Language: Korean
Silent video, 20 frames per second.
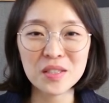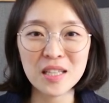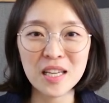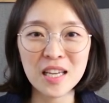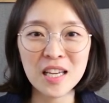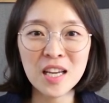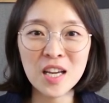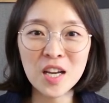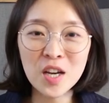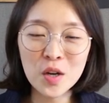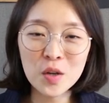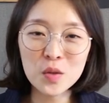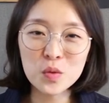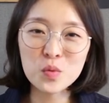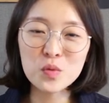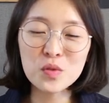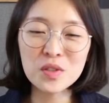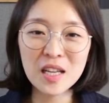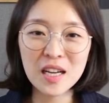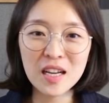근데
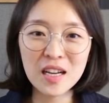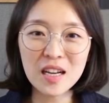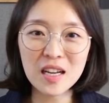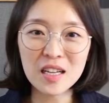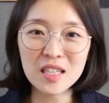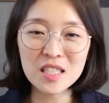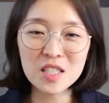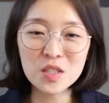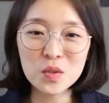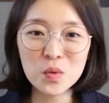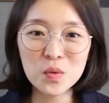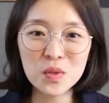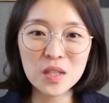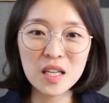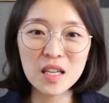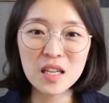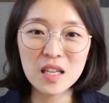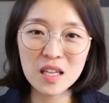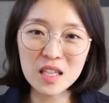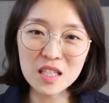둘 다
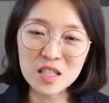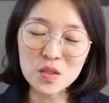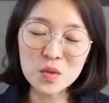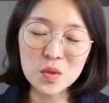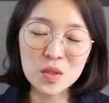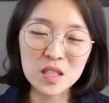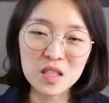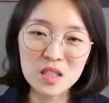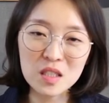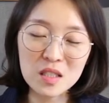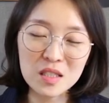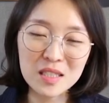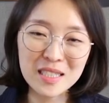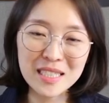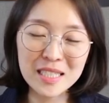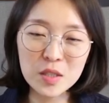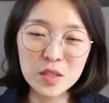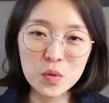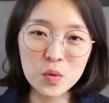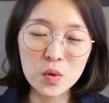기존의 인지
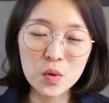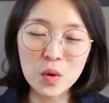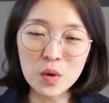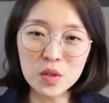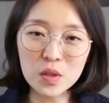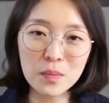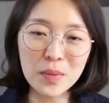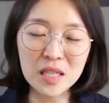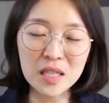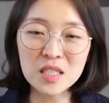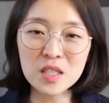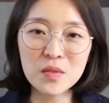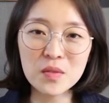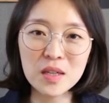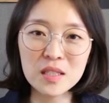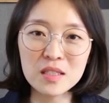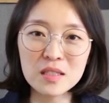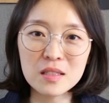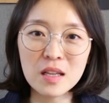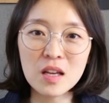치료 어떤
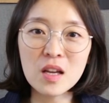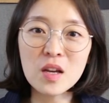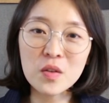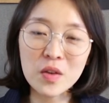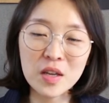방식과는